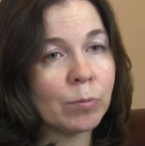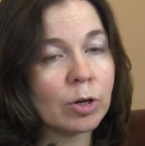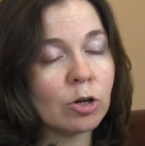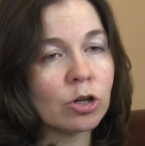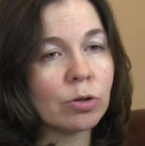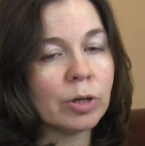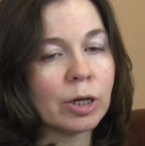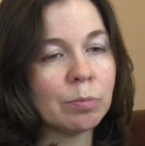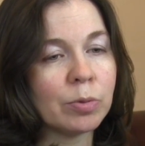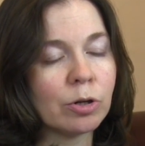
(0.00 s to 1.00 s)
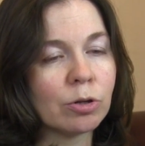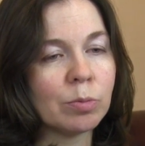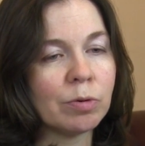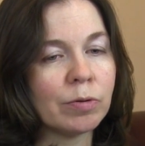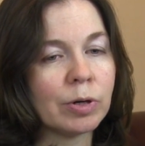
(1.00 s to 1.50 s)
Э, что я
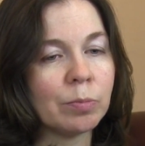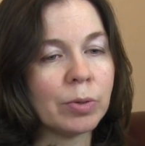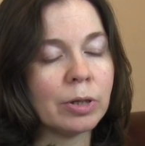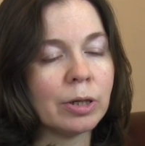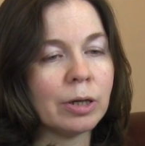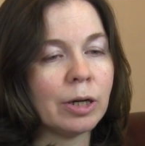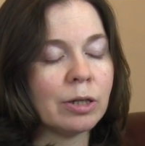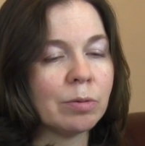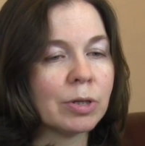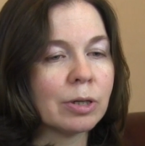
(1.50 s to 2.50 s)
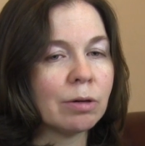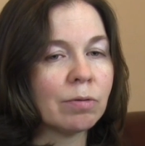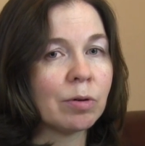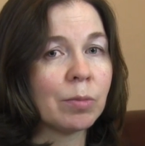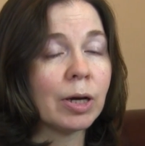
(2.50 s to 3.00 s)
подразумеваю под этими
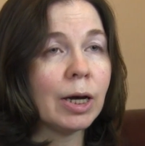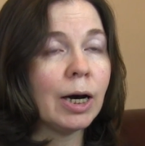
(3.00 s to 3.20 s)
словами?